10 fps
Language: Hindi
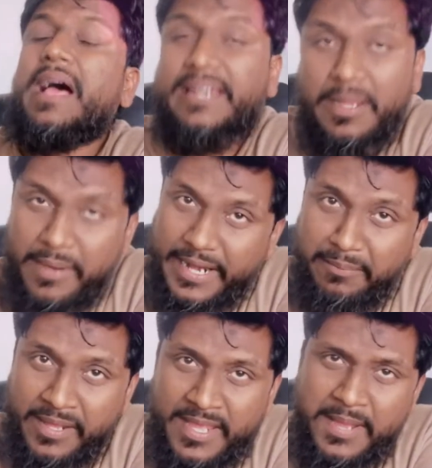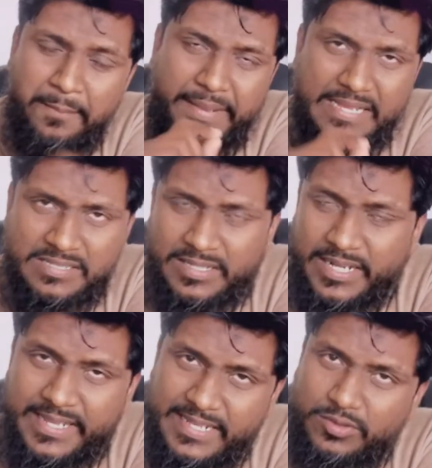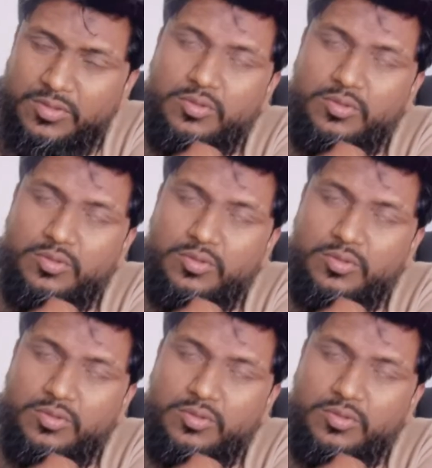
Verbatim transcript: प्लान के बारे में बीएसएनएल का ये